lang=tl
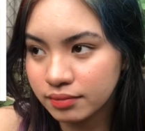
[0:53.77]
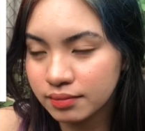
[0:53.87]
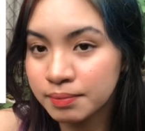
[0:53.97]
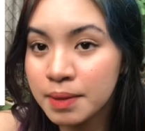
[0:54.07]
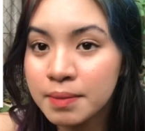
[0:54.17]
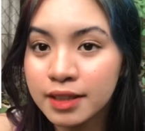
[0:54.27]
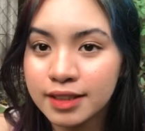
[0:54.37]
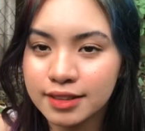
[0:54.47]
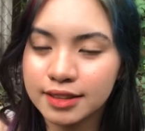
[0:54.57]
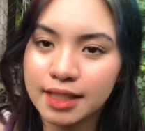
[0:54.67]
may mga
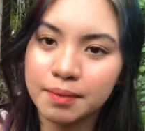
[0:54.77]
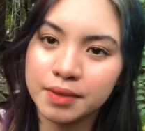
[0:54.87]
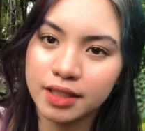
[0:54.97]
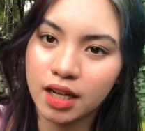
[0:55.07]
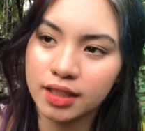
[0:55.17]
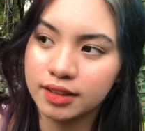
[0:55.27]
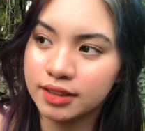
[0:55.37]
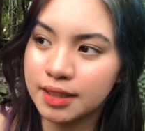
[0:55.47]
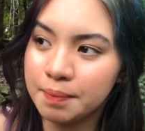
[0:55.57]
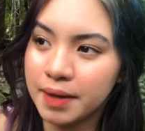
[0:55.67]
nagsasabi na
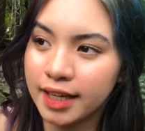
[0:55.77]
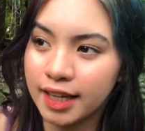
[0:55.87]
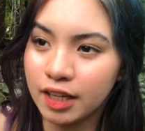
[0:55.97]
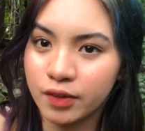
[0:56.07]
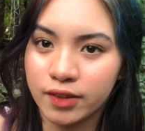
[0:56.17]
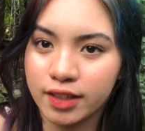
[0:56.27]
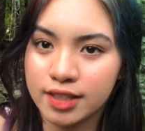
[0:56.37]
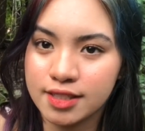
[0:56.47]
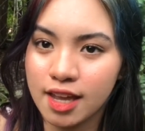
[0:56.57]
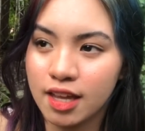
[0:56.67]
na peke yon
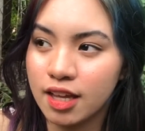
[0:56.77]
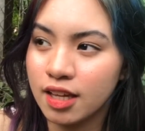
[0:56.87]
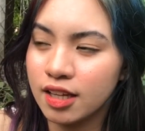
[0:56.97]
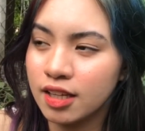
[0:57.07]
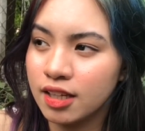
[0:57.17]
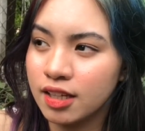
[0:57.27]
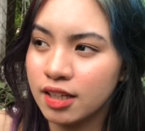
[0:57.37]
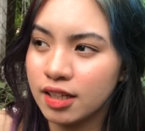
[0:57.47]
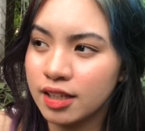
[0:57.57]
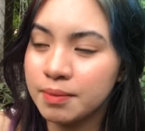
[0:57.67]
kasi
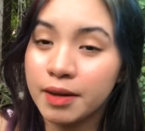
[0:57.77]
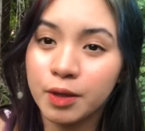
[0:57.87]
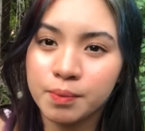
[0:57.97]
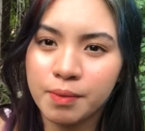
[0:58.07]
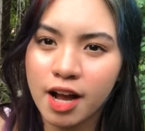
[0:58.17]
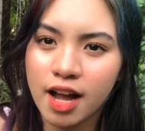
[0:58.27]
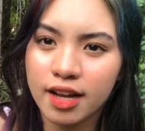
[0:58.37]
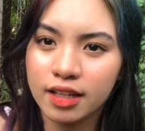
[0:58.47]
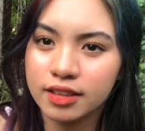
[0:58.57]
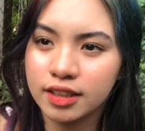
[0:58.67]
iba yung
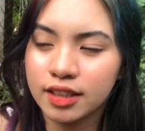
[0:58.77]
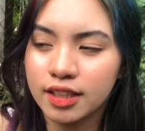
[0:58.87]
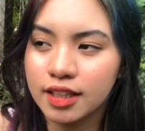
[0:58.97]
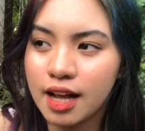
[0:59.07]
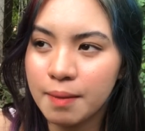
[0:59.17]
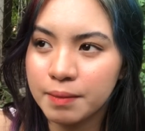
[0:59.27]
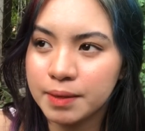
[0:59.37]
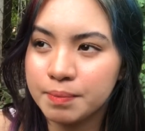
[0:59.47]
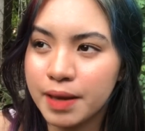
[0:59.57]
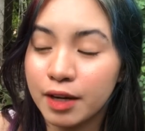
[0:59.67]
pangalan na ginagamit
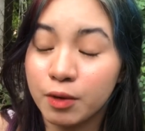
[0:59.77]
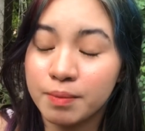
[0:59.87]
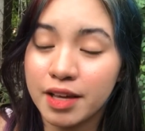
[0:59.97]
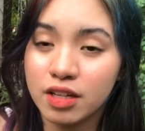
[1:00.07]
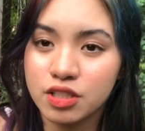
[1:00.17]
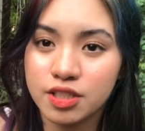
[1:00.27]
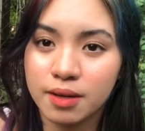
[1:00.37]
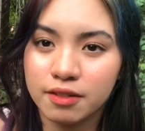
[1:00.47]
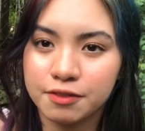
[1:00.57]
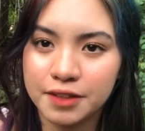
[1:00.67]
pero meron
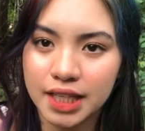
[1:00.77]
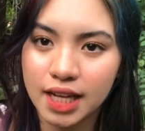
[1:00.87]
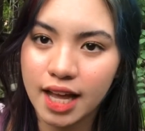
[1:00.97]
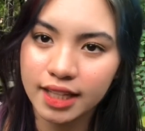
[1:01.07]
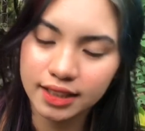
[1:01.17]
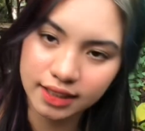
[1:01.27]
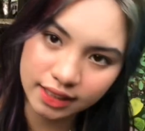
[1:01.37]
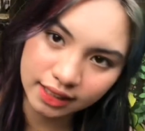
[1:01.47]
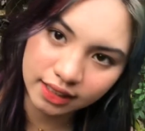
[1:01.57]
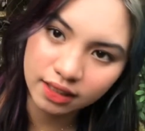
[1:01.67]
siyang fake
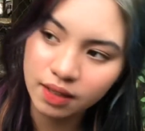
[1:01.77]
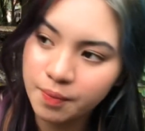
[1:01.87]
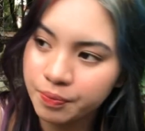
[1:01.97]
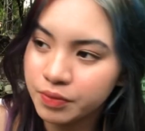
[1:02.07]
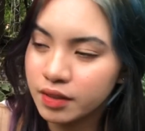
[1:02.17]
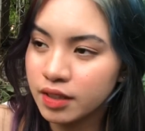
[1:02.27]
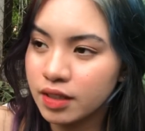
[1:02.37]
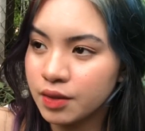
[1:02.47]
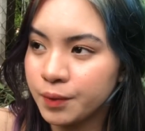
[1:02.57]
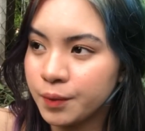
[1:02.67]
ID
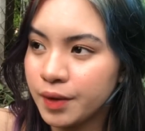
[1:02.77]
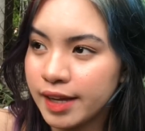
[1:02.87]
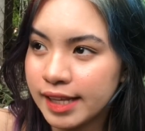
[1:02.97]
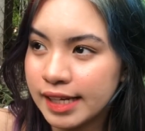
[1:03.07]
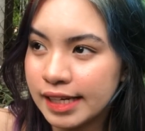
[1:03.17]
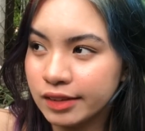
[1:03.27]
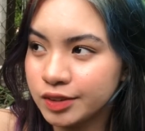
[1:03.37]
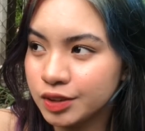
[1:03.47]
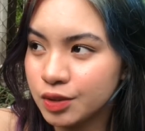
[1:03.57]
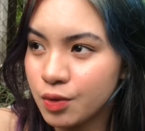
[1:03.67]
well
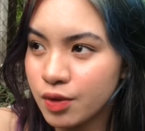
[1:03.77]
gusto ko